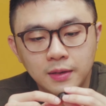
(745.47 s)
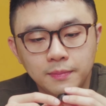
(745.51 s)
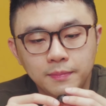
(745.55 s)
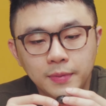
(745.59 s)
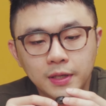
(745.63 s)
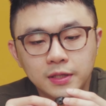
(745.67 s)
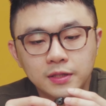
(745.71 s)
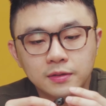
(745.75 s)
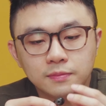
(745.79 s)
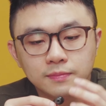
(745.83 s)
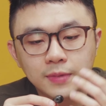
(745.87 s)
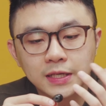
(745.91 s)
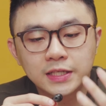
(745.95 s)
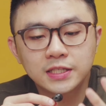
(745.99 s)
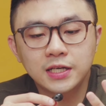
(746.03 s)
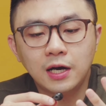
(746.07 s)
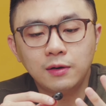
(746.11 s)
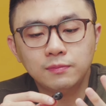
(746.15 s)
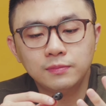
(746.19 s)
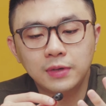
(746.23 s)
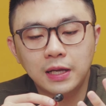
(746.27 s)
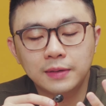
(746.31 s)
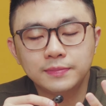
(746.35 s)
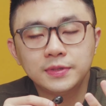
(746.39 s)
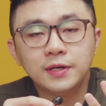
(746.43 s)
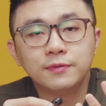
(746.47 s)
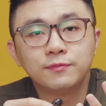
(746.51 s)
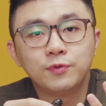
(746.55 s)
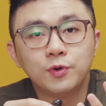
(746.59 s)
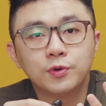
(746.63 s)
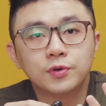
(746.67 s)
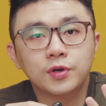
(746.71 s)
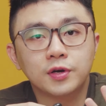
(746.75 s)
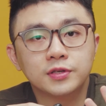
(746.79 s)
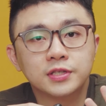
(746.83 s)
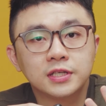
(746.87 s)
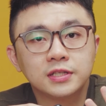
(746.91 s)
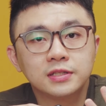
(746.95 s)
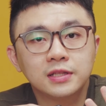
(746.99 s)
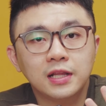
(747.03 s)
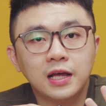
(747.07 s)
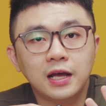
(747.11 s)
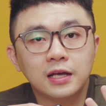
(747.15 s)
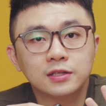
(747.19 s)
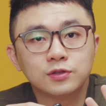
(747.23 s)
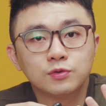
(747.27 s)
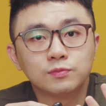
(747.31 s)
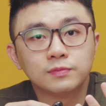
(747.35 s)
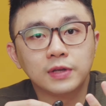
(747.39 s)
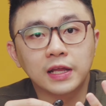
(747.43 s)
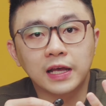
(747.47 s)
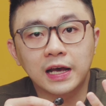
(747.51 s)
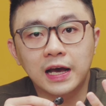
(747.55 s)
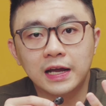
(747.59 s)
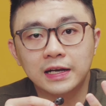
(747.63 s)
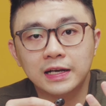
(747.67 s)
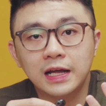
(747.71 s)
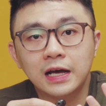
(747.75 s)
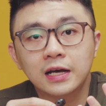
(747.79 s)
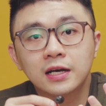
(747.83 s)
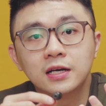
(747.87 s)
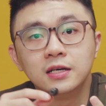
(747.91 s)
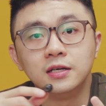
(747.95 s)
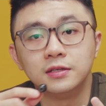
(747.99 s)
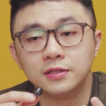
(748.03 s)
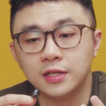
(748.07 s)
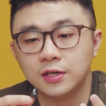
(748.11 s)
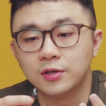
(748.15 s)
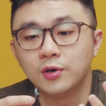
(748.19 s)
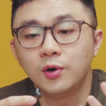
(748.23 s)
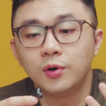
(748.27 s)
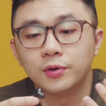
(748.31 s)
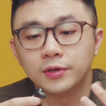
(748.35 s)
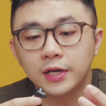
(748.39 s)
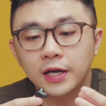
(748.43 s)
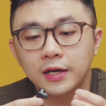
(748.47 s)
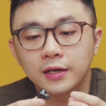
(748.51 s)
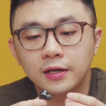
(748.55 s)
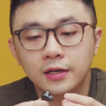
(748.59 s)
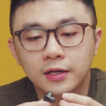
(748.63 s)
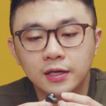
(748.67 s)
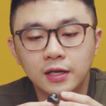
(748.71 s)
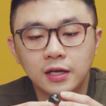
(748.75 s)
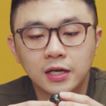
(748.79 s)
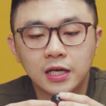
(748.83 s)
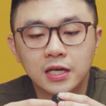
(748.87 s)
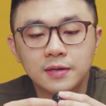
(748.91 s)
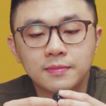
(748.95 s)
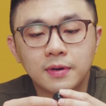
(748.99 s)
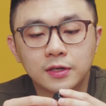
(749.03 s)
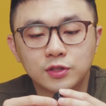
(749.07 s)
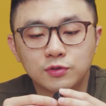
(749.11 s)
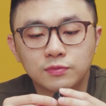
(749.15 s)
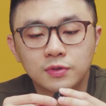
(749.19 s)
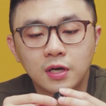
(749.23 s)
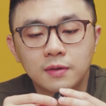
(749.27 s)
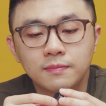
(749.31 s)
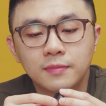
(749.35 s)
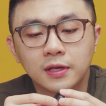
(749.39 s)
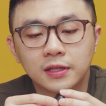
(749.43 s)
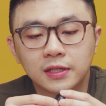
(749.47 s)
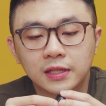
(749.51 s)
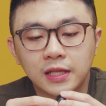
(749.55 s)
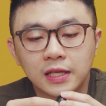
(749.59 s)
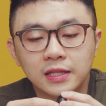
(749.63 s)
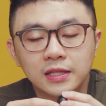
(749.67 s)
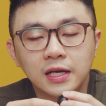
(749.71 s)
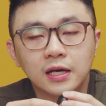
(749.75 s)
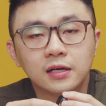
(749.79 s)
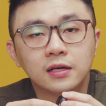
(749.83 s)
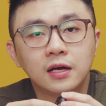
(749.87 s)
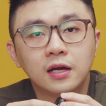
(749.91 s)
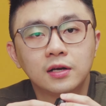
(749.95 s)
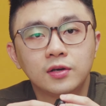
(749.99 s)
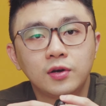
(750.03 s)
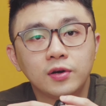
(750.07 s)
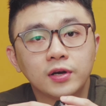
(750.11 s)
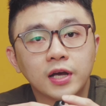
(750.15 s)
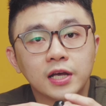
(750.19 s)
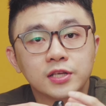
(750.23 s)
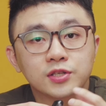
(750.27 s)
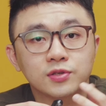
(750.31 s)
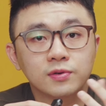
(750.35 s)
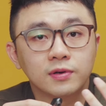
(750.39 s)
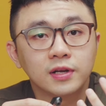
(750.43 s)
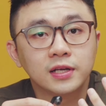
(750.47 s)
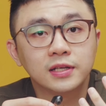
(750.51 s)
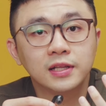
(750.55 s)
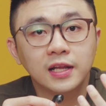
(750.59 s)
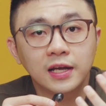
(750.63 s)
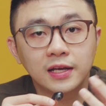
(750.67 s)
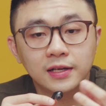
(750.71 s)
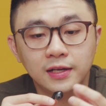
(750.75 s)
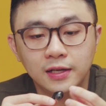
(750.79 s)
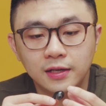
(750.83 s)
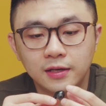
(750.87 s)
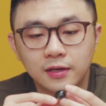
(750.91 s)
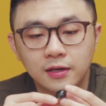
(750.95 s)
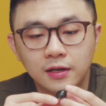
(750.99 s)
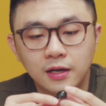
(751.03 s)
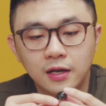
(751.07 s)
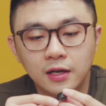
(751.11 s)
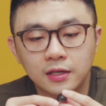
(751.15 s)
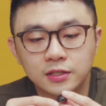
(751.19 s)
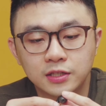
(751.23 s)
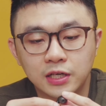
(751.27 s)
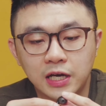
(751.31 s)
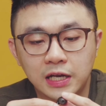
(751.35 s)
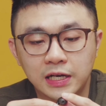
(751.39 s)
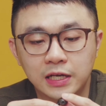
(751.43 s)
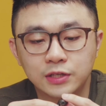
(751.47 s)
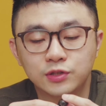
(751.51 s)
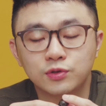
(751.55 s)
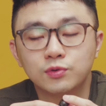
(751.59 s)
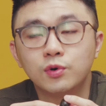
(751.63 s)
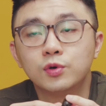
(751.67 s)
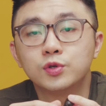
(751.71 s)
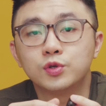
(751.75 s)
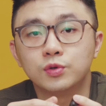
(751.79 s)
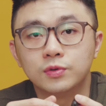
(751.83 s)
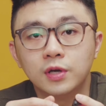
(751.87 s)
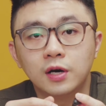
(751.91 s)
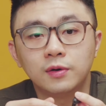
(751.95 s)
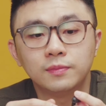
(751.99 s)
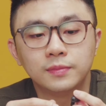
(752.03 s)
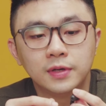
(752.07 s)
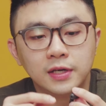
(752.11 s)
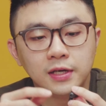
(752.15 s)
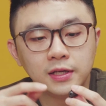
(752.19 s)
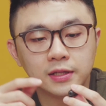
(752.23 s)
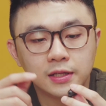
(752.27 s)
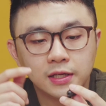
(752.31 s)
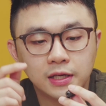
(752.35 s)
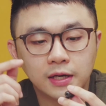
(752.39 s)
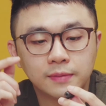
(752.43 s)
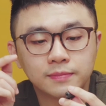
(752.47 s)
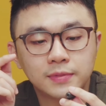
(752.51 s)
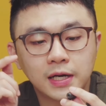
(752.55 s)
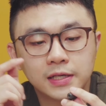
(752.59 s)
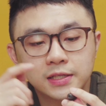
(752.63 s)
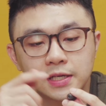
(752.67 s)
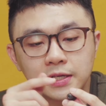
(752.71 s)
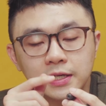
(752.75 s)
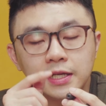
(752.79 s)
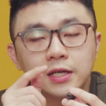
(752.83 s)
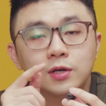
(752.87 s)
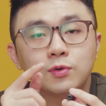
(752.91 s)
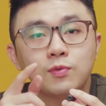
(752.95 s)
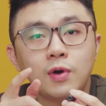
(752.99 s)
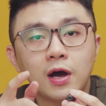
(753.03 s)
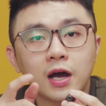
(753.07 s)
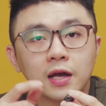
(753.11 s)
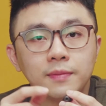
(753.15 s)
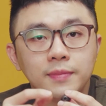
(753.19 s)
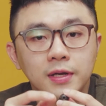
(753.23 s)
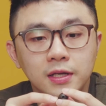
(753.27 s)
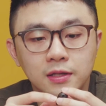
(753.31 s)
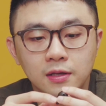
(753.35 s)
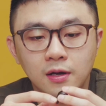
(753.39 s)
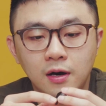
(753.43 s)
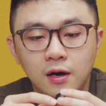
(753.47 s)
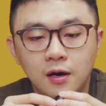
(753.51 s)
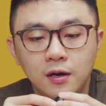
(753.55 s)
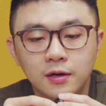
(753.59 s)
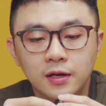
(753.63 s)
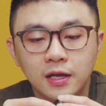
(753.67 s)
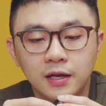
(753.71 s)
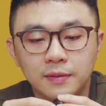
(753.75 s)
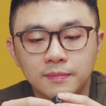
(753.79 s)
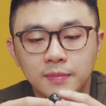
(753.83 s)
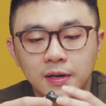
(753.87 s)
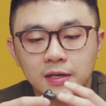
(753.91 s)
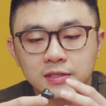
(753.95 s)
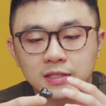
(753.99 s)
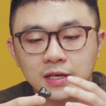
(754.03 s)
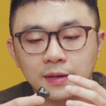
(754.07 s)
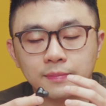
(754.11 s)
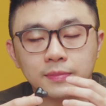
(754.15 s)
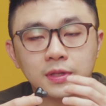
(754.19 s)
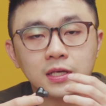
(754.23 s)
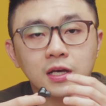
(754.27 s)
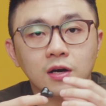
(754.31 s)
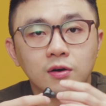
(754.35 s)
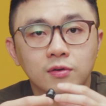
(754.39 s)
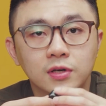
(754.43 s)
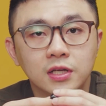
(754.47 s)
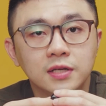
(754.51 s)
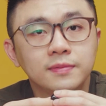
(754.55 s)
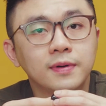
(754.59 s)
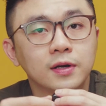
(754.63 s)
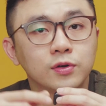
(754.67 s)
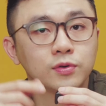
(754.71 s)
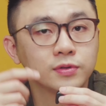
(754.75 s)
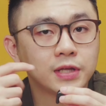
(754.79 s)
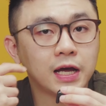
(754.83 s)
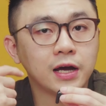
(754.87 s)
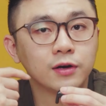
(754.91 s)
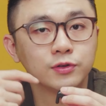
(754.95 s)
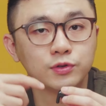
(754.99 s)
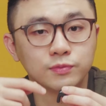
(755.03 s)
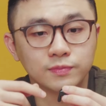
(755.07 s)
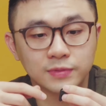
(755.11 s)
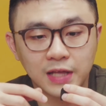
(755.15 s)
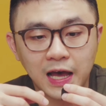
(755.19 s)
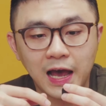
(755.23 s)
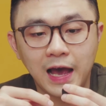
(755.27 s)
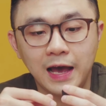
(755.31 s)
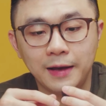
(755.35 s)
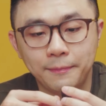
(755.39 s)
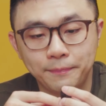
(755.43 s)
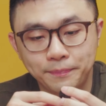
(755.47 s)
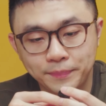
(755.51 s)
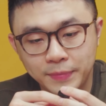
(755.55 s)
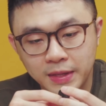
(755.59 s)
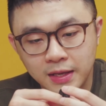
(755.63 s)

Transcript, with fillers: Mic mic trong làm nhiệm vụ đó chính là dùng để khả năng khử tiếng ồn đấy. Nghĩa là khi mà chúng ta bật tính năng à, noise cancelling lên ấy, là khả năng chống ồn chủ động thì âm thanh sẽ đi qua cái mic đó để mà giảm thiểu đi vào lỗ tai của chúng ta